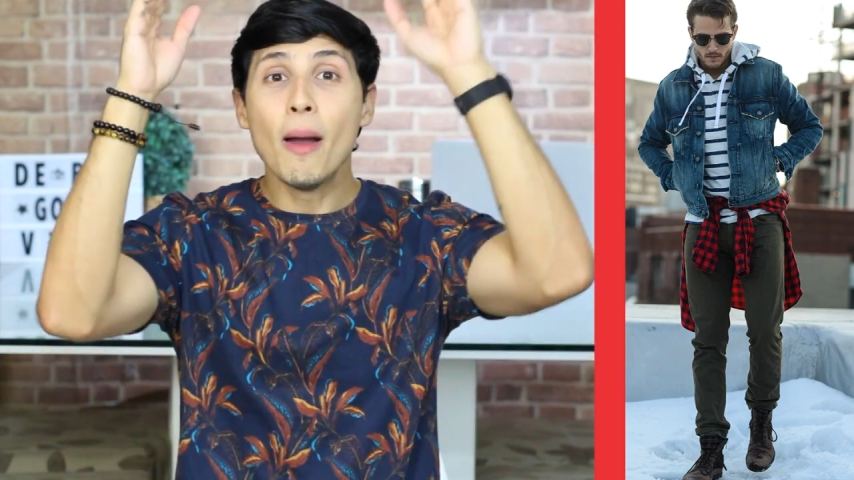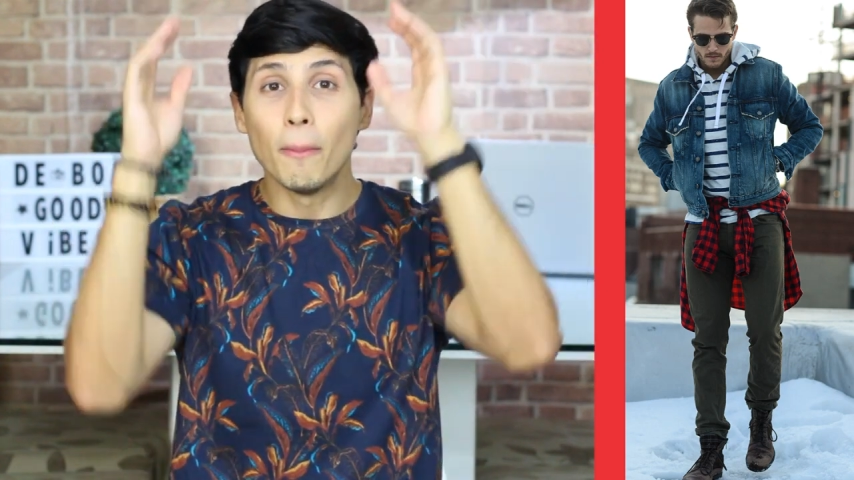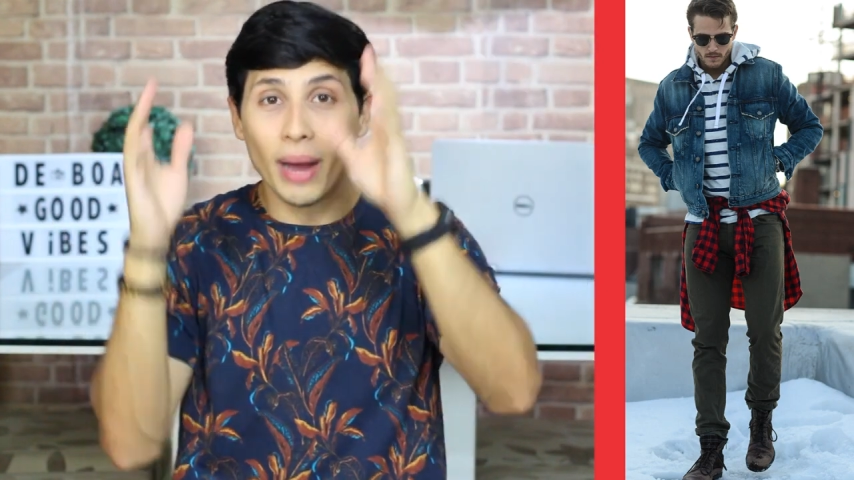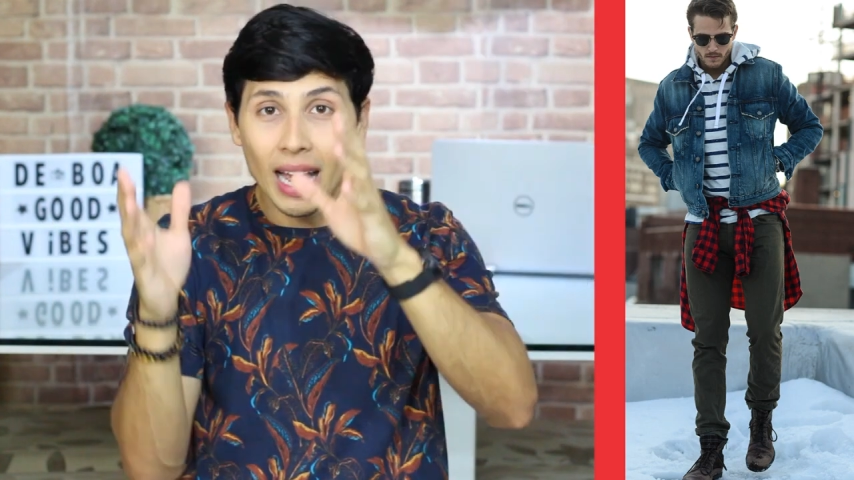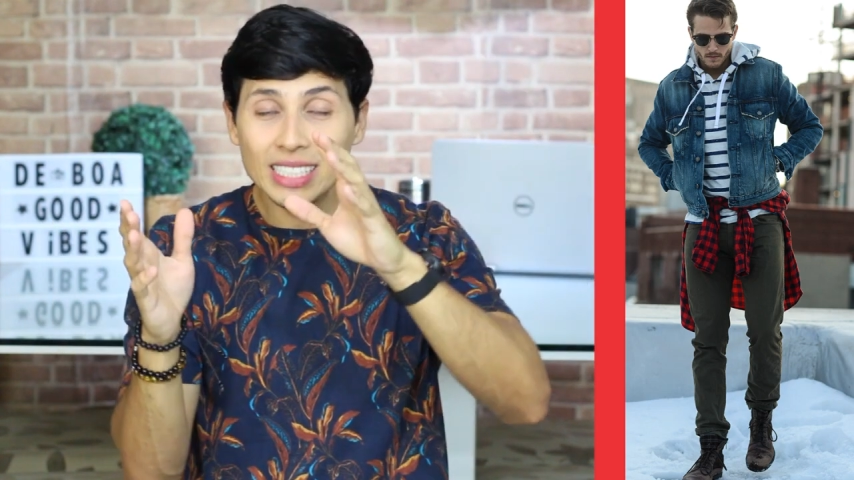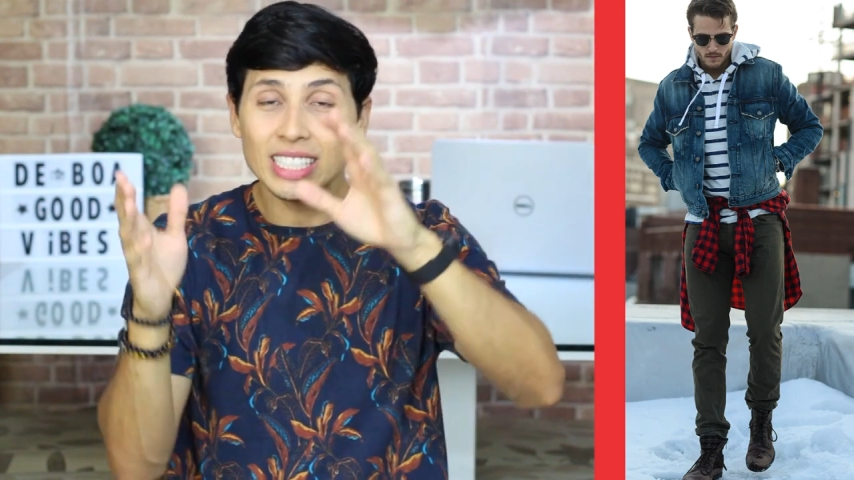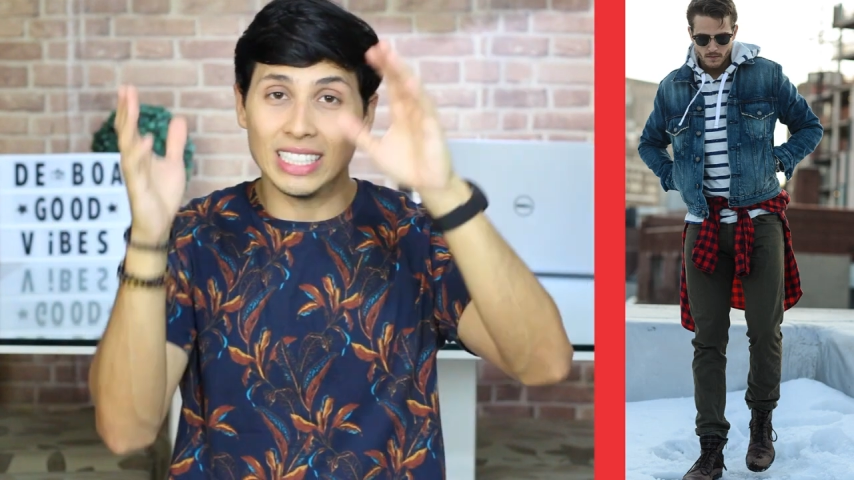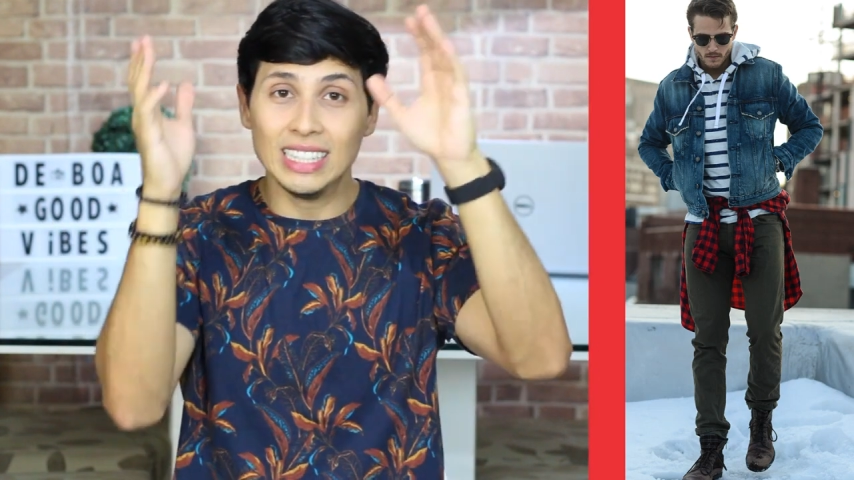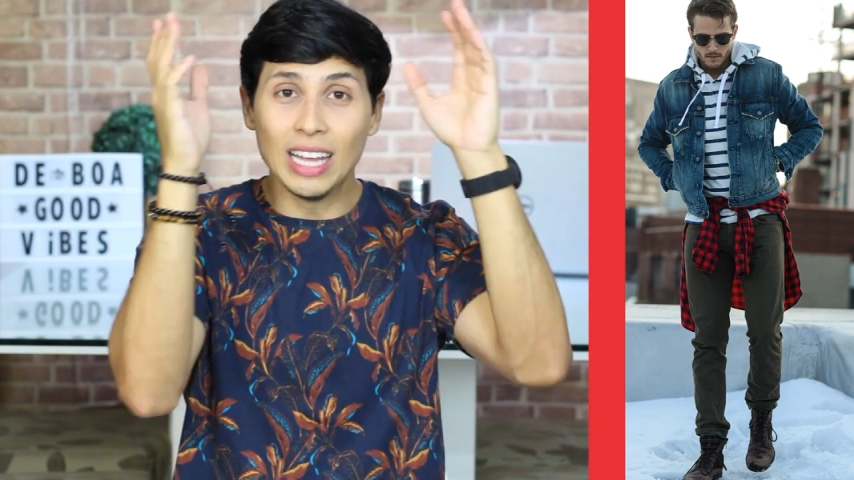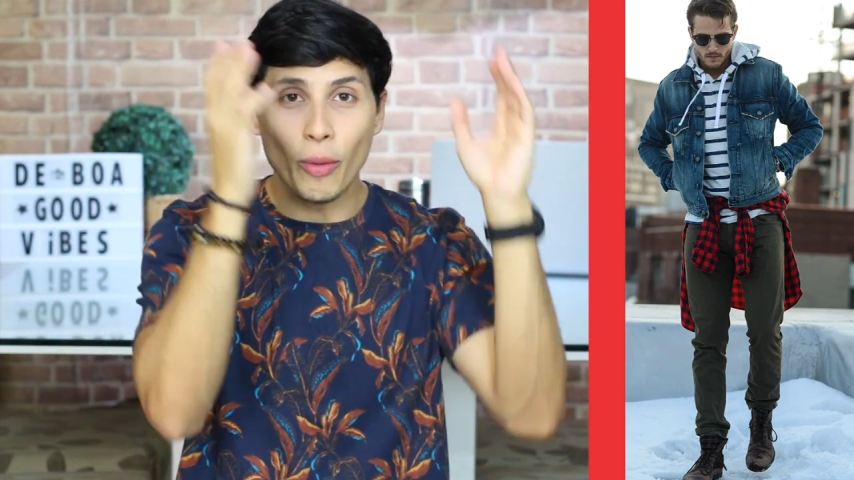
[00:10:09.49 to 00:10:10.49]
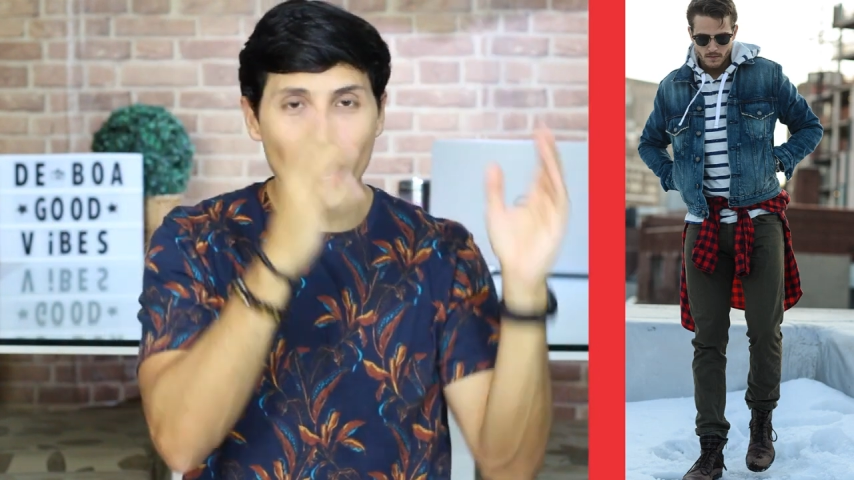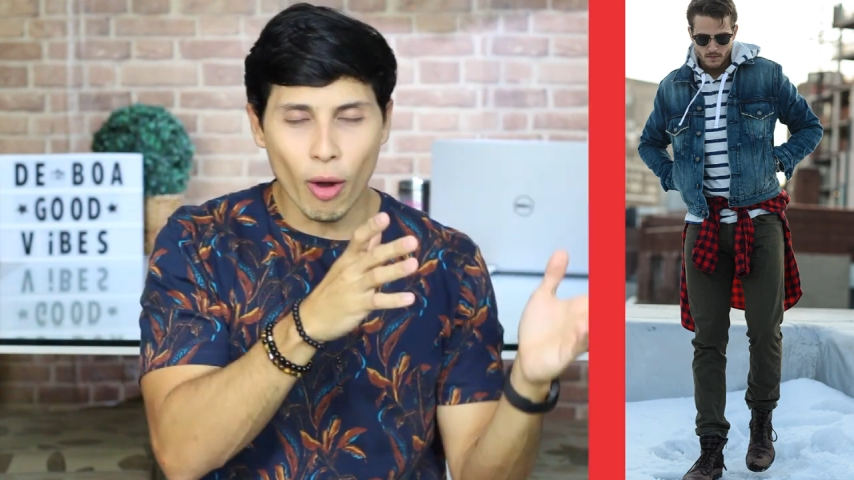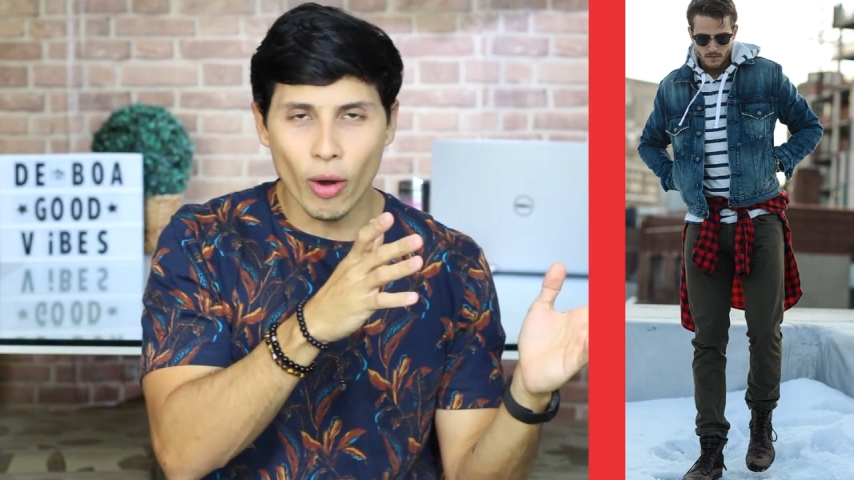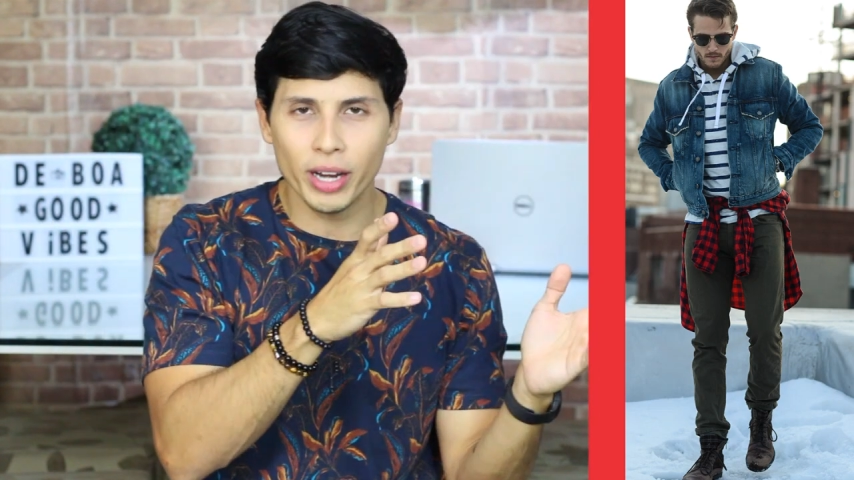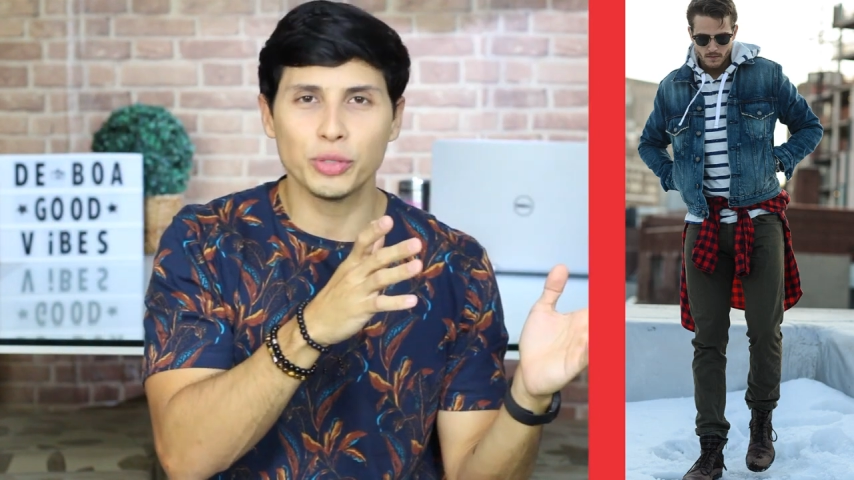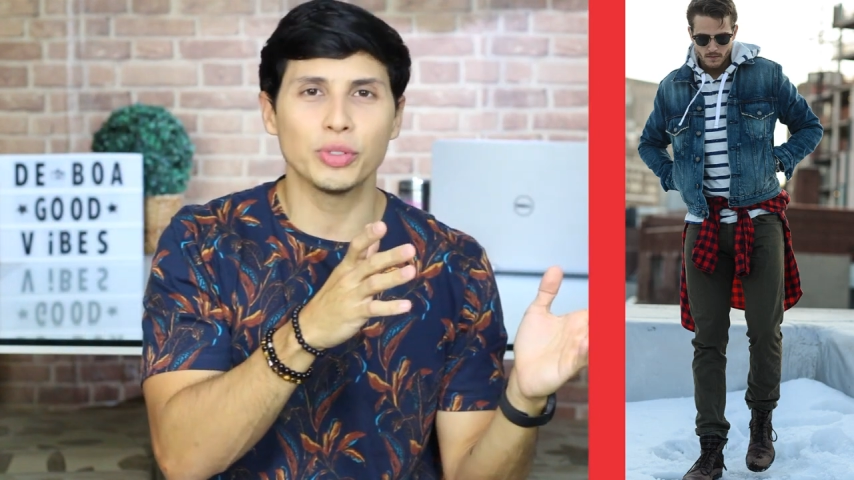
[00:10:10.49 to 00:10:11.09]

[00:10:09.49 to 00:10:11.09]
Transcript: mas não é a hora de